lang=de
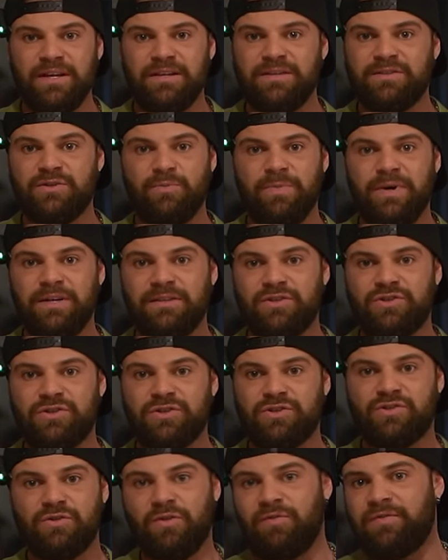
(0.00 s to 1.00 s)

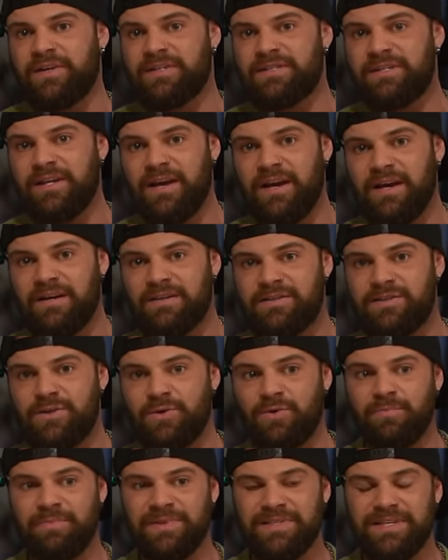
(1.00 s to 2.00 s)
enzymatischen
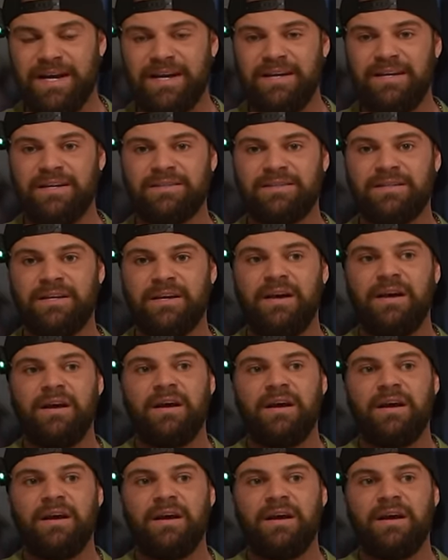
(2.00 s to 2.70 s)
Stoffwechselreaktionen beteiligt.